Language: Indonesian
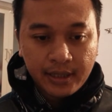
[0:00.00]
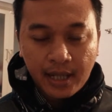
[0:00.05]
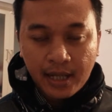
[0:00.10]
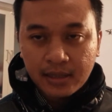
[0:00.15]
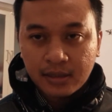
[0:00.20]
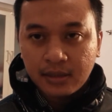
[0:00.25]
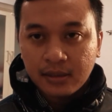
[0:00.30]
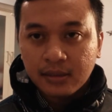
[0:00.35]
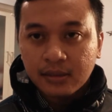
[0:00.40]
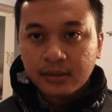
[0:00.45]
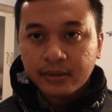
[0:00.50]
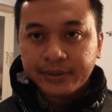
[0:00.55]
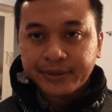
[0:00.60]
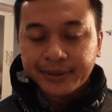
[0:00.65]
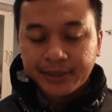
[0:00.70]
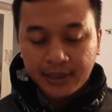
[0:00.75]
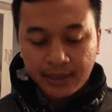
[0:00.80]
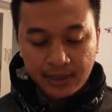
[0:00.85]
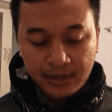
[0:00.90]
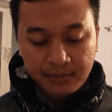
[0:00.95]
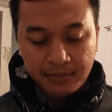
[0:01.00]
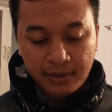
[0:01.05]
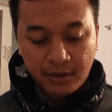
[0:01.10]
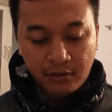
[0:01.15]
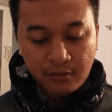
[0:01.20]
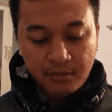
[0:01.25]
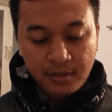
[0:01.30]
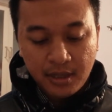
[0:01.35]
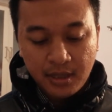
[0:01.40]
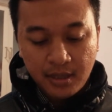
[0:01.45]
narsis ya,
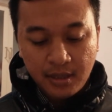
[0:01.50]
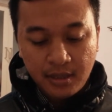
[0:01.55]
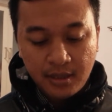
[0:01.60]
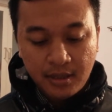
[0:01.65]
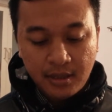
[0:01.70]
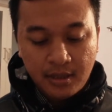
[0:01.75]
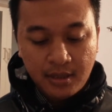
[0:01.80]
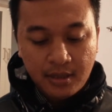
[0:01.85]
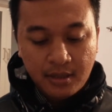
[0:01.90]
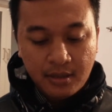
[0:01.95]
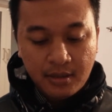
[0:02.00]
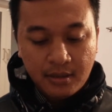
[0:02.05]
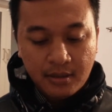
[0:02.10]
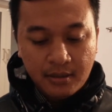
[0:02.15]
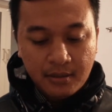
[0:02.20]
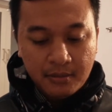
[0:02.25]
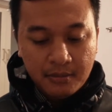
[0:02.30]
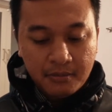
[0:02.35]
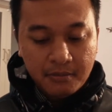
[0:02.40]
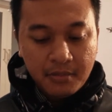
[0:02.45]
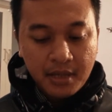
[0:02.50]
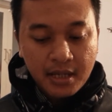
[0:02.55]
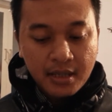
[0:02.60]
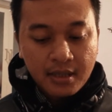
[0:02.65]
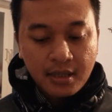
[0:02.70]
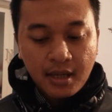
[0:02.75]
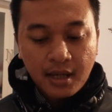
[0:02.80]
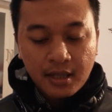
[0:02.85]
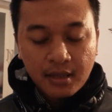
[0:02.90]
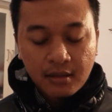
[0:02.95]
BOB
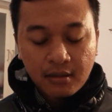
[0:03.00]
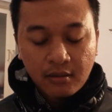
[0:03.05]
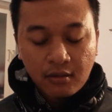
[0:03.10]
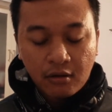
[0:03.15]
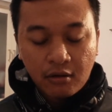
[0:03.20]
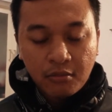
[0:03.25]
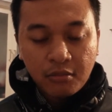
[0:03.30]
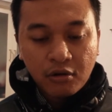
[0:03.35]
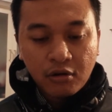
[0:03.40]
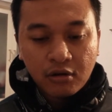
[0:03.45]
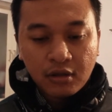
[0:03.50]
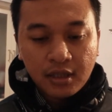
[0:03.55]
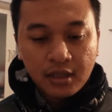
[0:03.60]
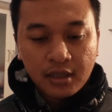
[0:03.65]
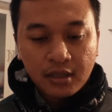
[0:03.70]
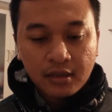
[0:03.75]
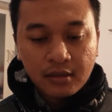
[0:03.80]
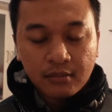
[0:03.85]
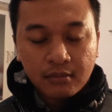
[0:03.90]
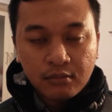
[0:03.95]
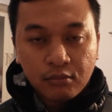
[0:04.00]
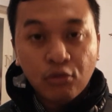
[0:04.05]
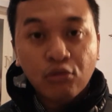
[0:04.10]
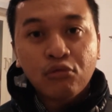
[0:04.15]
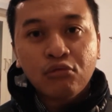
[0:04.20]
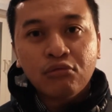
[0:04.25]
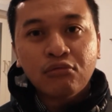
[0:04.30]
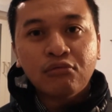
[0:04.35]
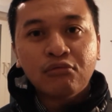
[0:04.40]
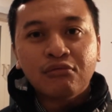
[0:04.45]
bagian obrolin
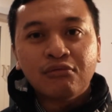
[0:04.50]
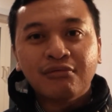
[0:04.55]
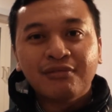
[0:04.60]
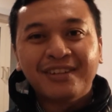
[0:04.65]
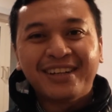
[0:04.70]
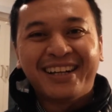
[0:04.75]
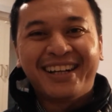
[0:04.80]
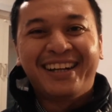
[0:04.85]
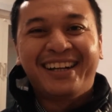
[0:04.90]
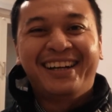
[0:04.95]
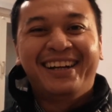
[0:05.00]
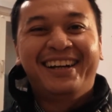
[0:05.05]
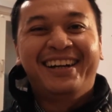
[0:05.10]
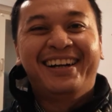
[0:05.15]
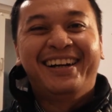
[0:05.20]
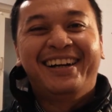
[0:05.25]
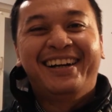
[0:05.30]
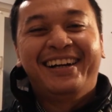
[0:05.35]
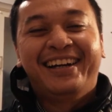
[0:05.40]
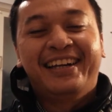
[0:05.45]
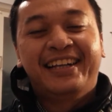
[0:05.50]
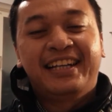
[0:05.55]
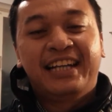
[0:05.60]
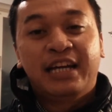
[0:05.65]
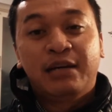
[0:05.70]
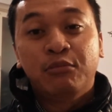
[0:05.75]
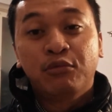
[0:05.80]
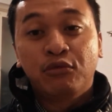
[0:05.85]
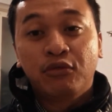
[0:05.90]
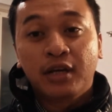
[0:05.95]
buku. Ah,
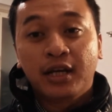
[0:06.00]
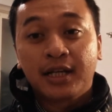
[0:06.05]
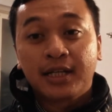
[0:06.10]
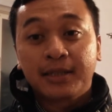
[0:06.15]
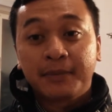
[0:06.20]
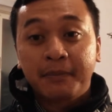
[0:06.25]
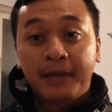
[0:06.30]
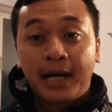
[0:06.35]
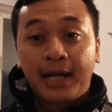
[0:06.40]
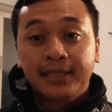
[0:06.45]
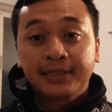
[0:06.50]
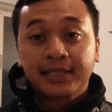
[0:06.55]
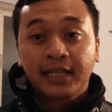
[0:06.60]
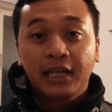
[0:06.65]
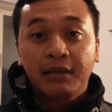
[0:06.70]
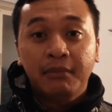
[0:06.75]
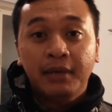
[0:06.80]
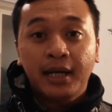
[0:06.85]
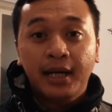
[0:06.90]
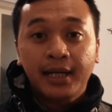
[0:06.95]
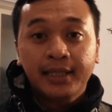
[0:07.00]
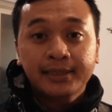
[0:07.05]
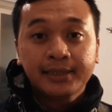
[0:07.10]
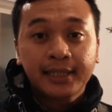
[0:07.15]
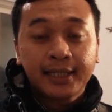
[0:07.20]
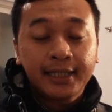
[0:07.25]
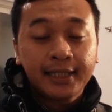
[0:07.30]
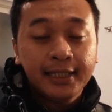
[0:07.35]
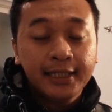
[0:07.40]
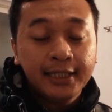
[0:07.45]
nah, buku yang bakal saya bahas
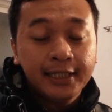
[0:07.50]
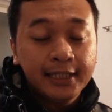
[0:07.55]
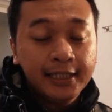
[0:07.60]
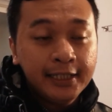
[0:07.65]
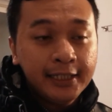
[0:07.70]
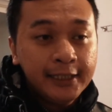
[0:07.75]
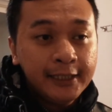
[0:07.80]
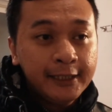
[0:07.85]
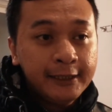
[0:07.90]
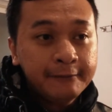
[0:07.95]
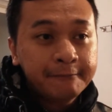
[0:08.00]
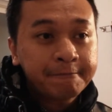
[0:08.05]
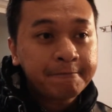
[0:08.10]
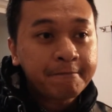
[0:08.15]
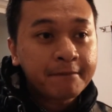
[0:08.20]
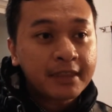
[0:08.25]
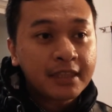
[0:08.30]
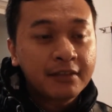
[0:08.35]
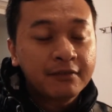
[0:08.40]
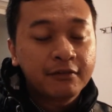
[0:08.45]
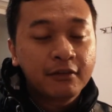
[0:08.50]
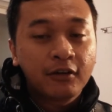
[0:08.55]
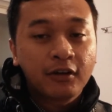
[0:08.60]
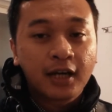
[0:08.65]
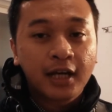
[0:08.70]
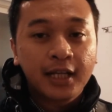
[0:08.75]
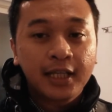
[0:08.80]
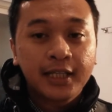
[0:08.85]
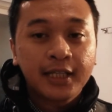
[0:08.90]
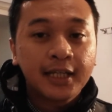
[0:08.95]
hari ini di vlog
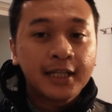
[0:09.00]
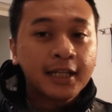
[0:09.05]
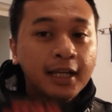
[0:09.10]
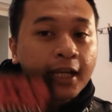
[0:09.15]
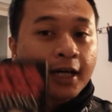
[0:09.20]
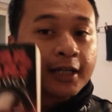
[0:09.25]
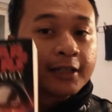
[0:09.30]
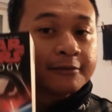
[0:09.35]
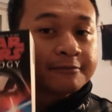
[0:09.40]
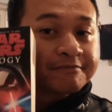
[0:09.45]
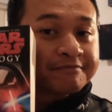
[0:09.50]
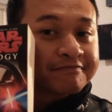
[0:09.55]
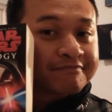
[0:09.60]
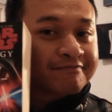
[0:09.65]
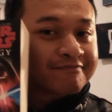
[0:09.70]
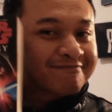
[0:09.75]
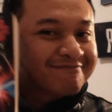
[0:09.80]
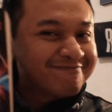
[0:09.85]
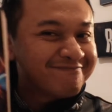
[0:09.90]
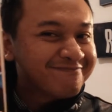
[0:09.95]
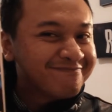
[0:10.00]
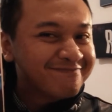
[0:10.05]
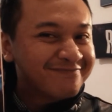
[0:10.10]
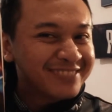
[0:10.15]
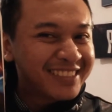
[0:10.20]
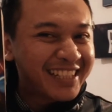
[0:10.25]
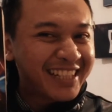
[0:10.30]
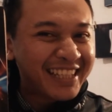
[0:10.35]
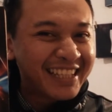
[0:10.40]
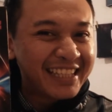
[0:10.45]
kali ini adalah
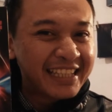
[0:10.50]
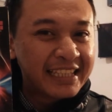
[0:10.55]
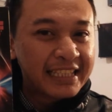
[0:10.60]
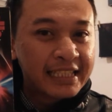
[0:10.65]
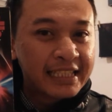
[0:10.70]
ini.